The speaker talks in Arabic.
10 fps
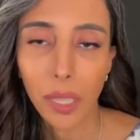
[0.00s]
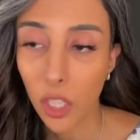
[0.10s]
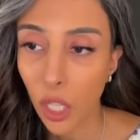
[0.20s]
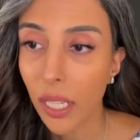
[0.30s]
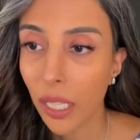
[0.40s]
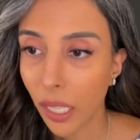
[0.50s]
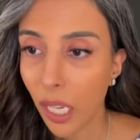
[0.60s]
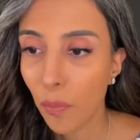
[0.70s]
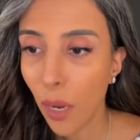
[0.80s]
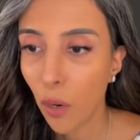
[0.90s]
الأشخاص اللي
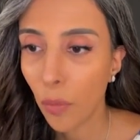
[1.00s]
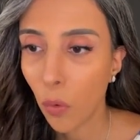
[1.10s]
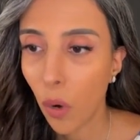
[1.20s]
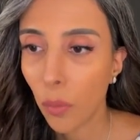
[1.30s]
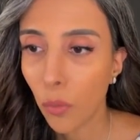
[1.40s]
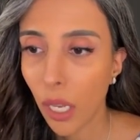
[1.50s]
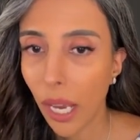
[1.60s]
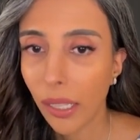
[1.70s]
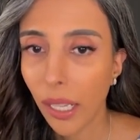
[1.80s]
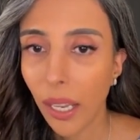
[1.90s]
كان معهم أرواح
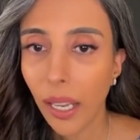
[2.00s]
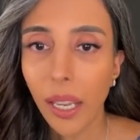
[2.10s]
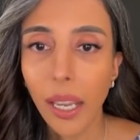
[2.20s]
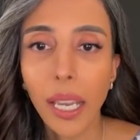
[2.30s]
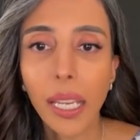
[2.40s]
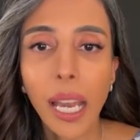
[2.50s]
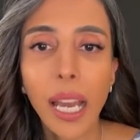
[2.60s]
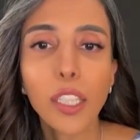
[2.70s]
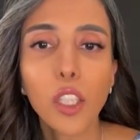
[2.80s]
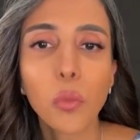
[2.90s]
مساعدة
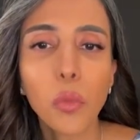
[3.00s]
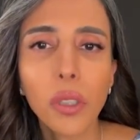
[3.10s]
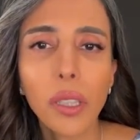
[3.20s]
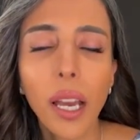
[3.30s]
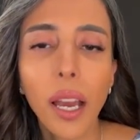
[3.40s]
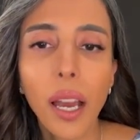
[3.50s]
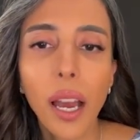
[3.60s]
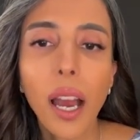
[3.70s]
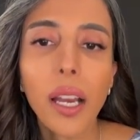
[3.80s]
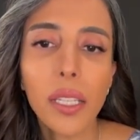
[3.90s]
كانت المدة
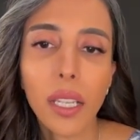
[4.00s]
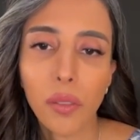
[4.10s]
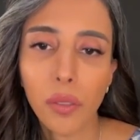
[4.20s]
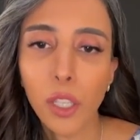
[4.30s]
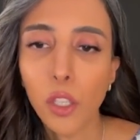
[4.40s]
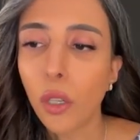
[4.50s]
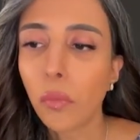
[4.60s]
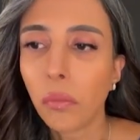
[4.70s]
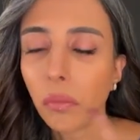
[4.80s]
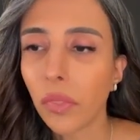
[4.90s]
أقصر في
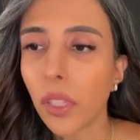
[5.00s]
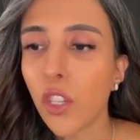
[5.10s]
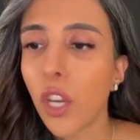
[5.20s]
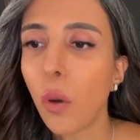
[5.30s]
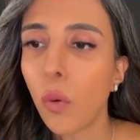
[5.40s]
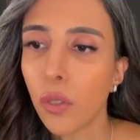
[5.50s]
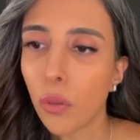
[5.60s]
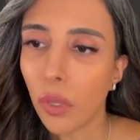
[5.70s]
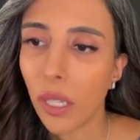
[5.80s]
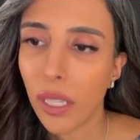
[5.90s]
أنهم
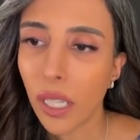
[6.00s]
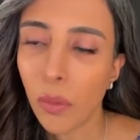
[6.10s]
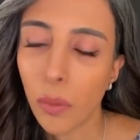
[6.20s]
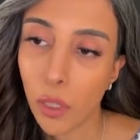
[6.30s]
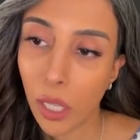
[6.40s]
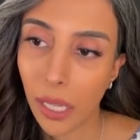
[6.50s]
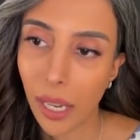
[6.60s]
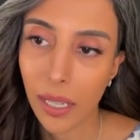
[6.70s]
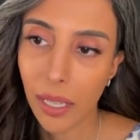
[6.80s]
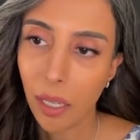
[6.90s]
تجاوزوا الصدمة بشكل
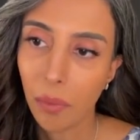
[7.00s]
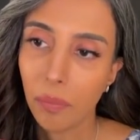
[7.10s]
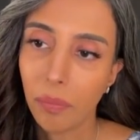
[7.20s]
أسرع